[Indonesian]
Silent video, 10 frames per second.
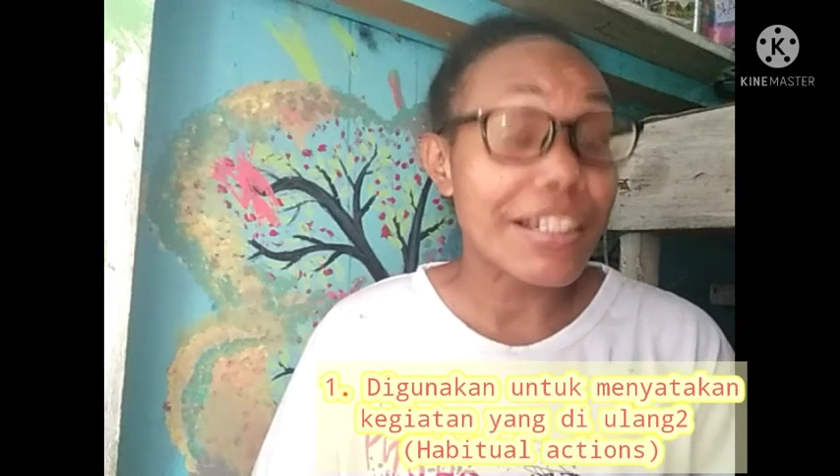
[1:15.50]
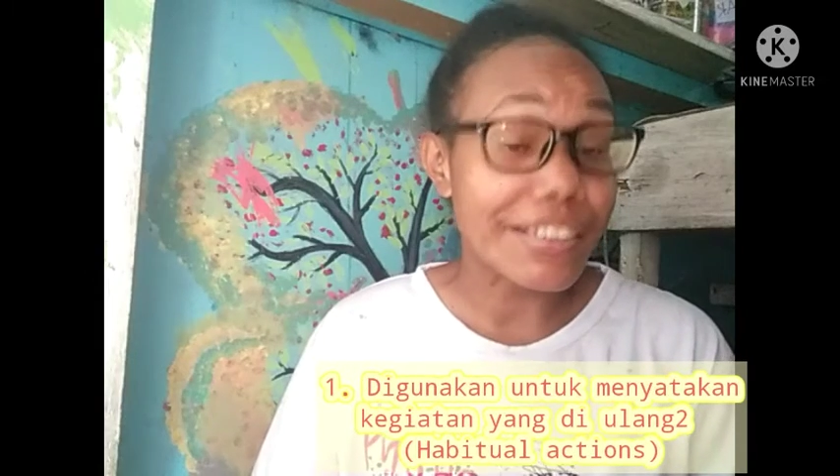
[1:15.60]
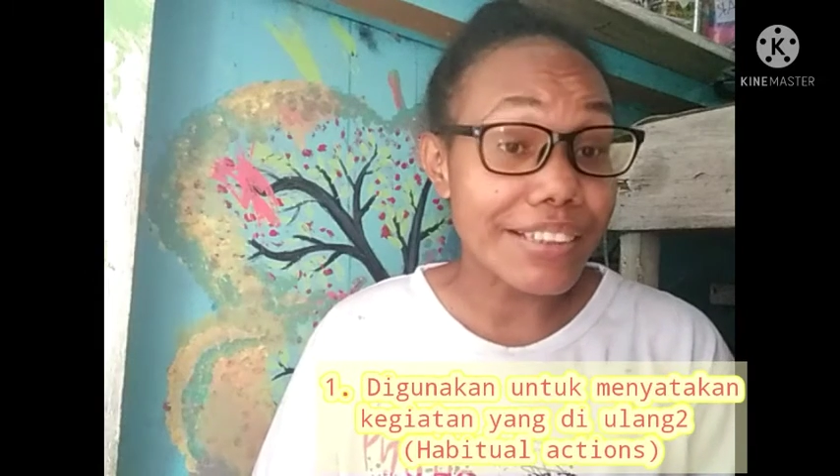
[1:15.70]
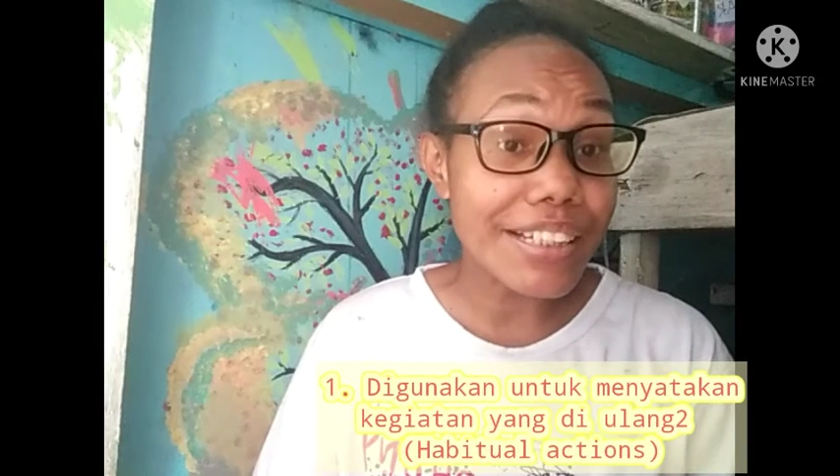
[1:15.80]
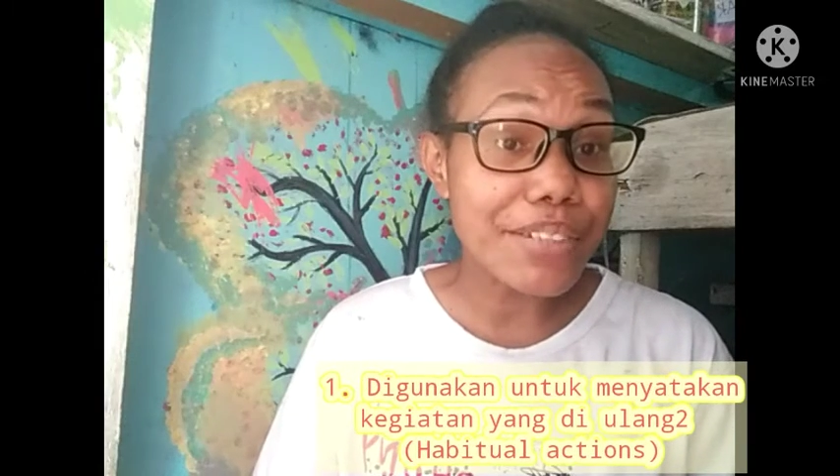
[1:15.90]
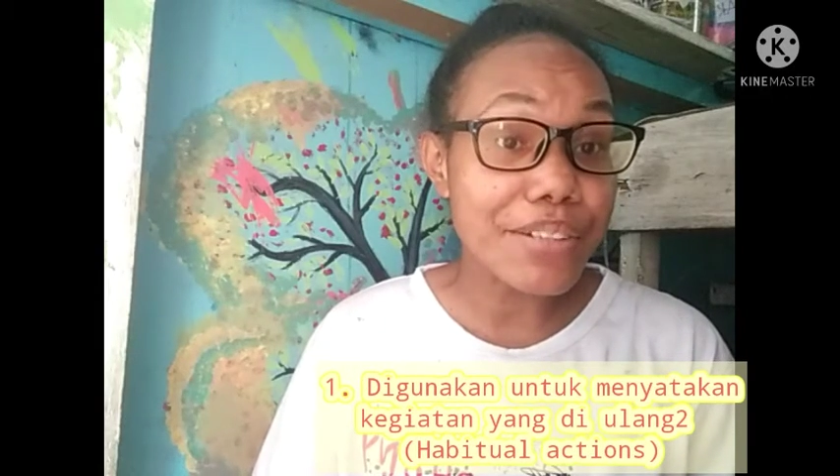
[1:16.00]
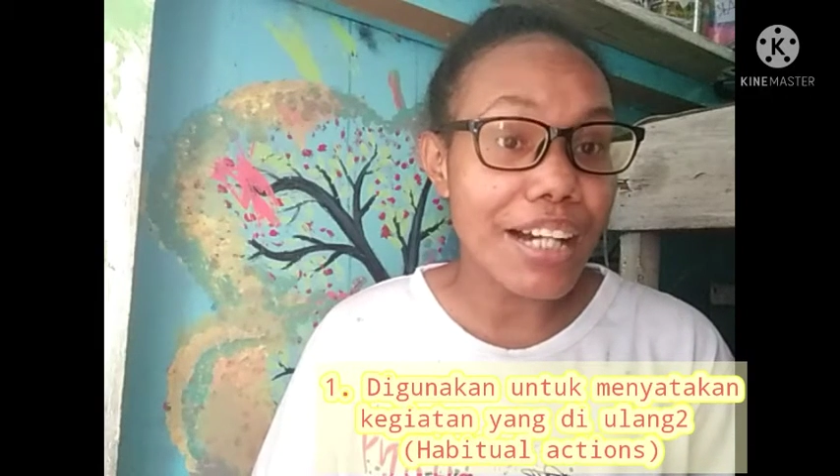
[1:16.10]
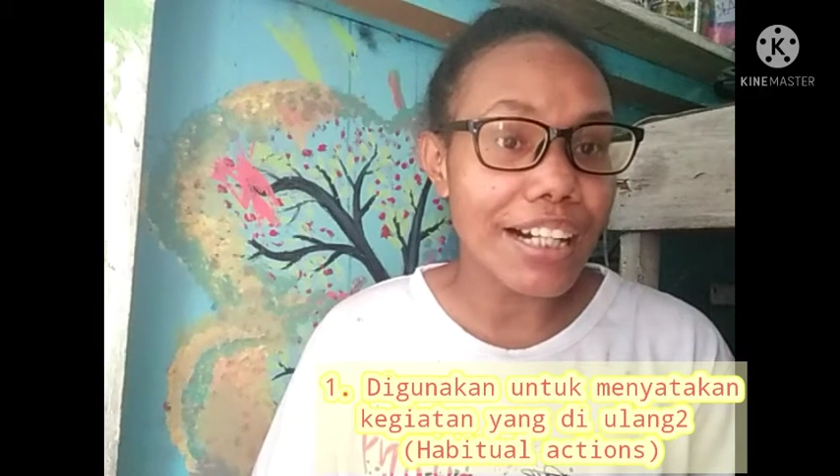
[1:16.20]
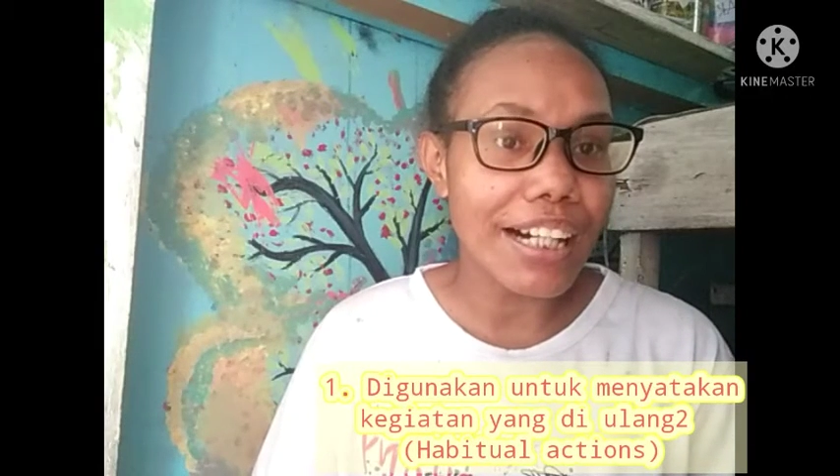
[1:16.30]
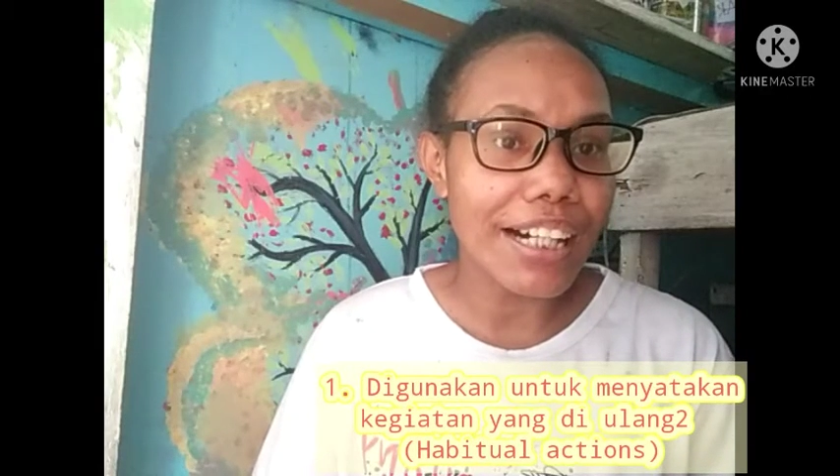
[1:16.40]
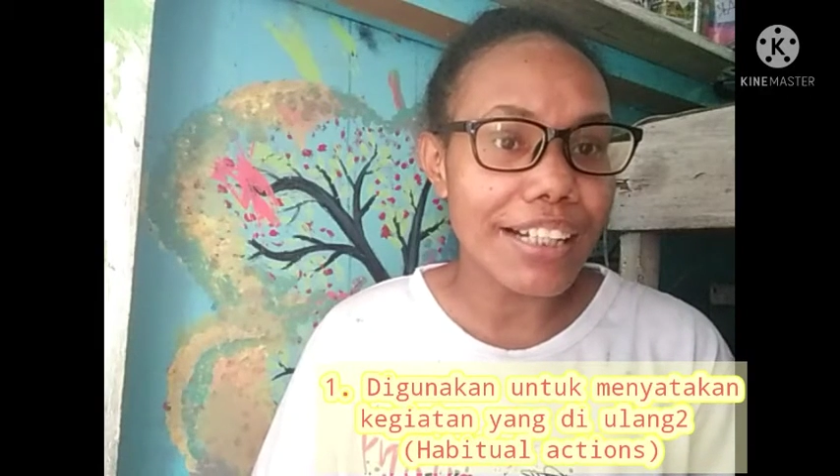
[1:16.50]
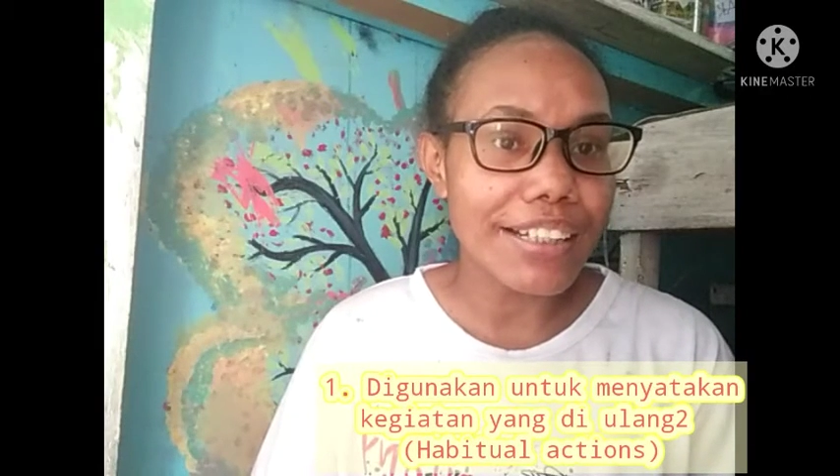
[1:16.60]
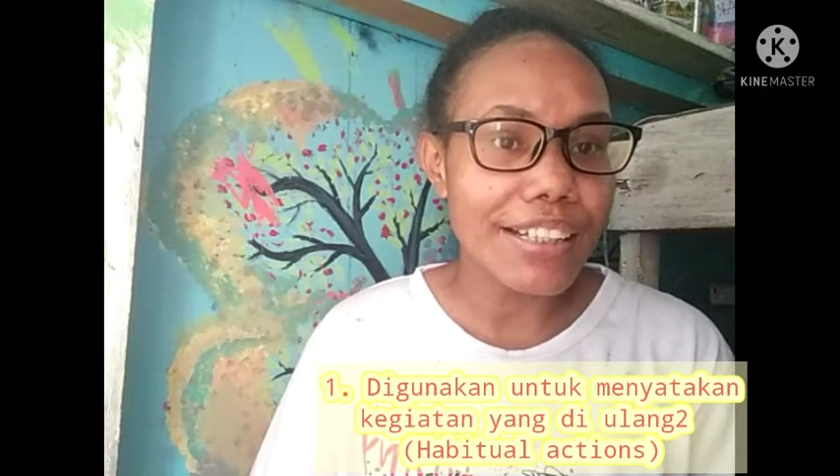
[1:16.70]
digunakan